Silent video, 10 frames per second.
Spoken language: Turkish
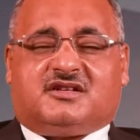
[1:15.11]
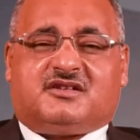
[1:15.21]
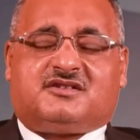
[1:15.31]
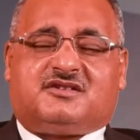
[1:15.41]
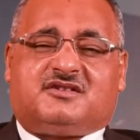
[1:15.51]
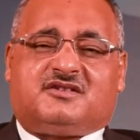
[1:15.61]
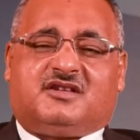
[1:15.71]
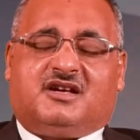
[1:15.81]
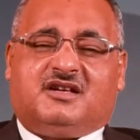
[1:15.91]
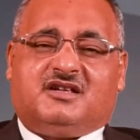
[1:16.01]

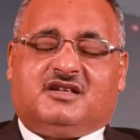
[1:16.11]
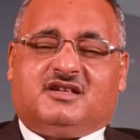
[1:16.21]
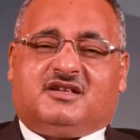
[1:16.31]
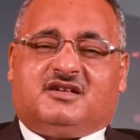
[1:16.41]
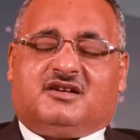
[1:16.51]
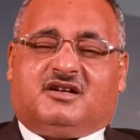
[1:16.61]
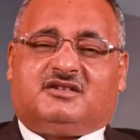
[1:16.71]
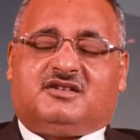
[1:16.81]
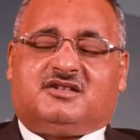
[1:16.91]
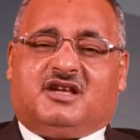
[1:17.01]
karşısında ateşe